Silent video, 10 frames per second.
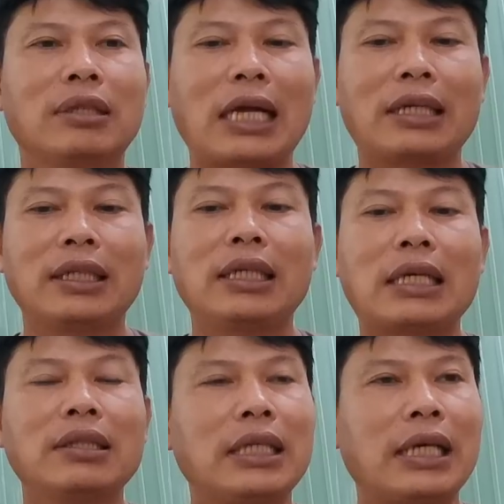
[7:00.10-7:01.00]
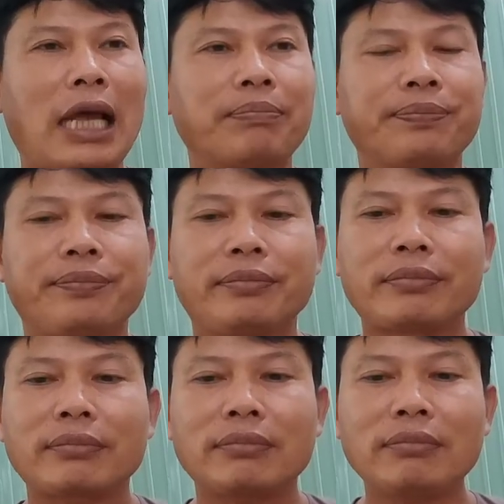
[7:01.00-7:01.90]
với đất nước Việt Nam.
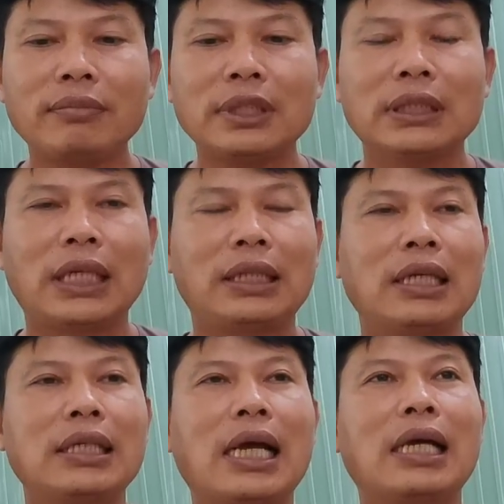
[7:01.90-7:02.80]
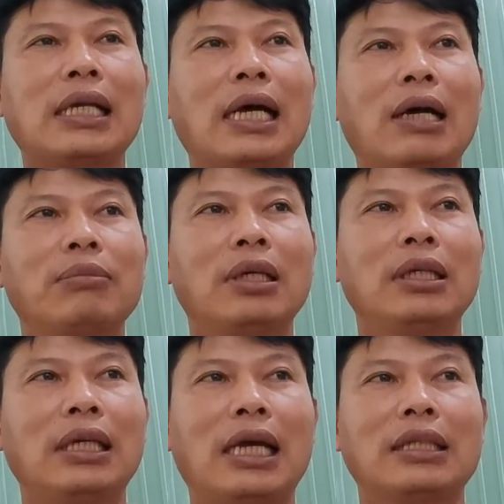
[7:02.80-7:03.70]
Thành thử ra là ông ấy là
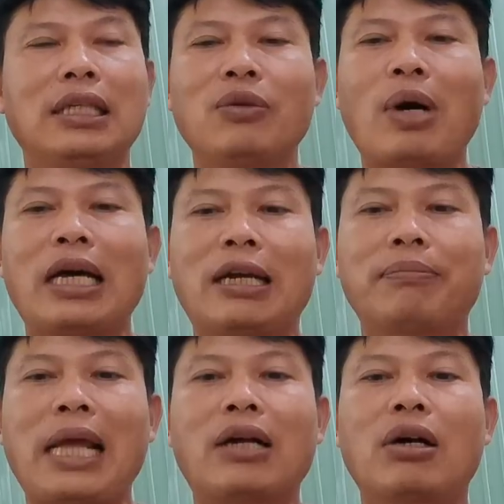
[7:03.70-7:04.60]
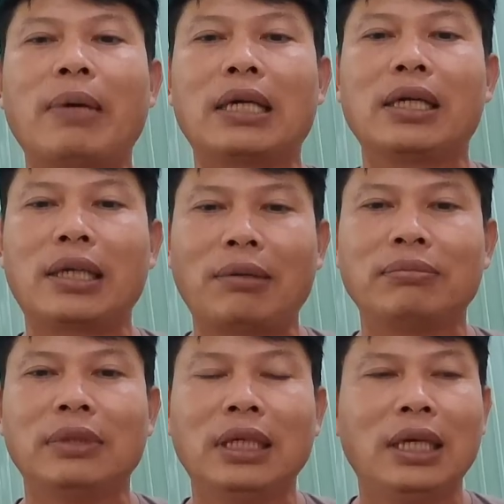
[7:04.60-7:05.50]
chị qua làm bé có bệnh hay không.
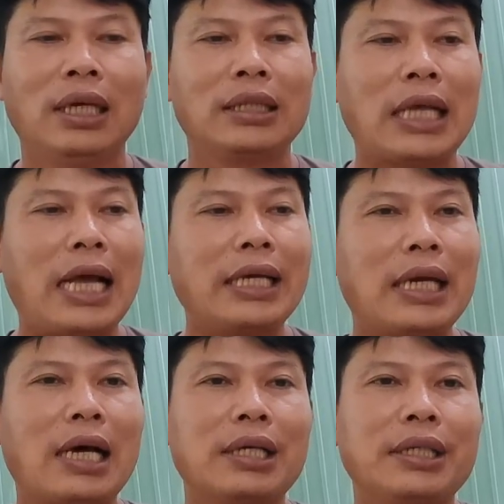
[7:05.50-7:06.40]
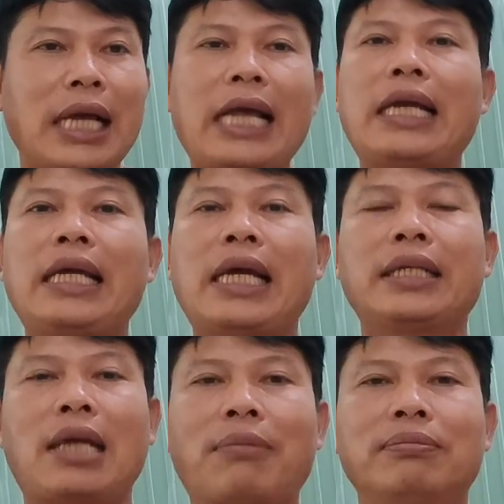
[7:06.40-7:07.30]
Trái đời gái lấy hai chồng,
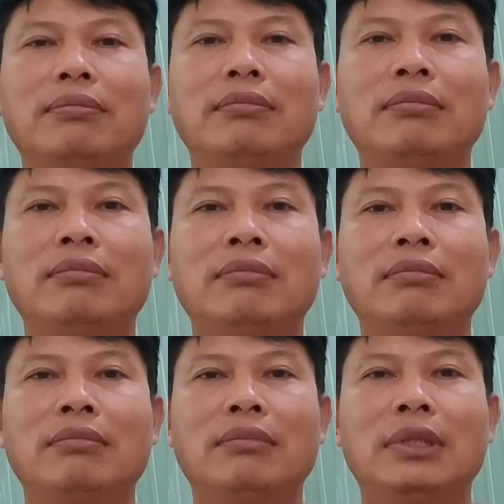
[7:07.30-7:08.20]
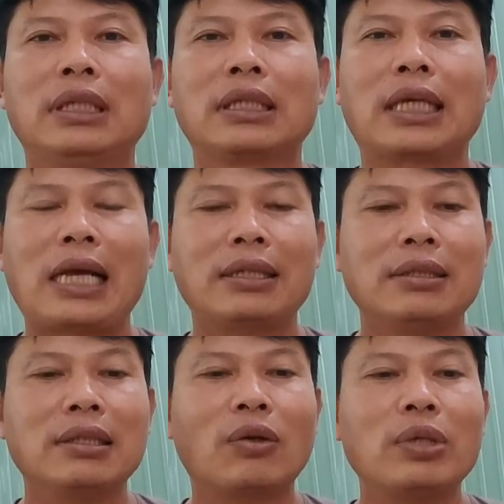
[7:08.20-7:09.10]
căn giữa của
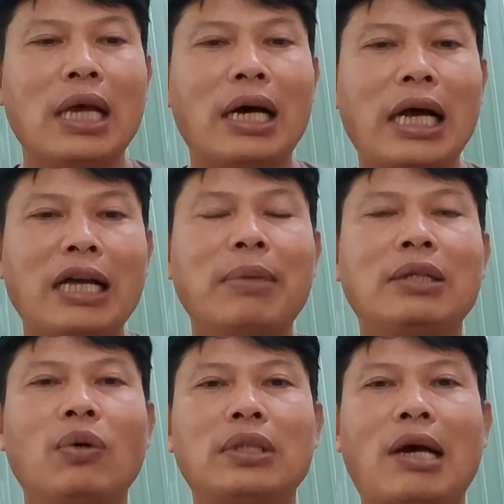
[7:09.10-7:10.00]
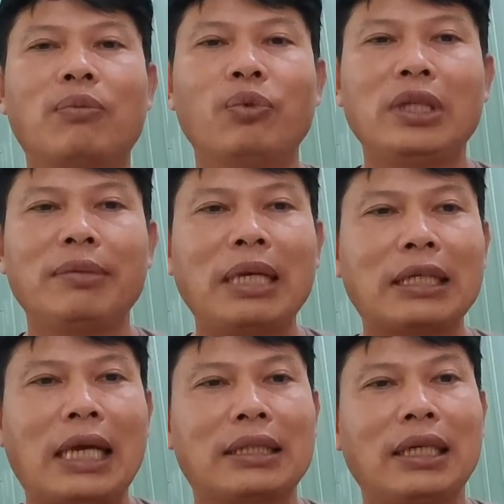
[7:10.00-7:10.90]
vợ hai bên của chồng. Quý vị biết rằng
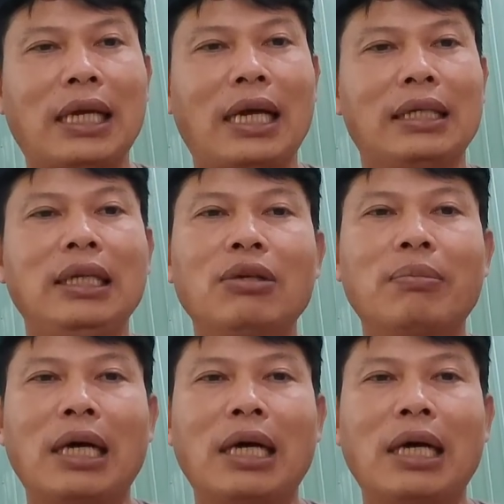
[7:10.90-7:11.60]
là nếu mà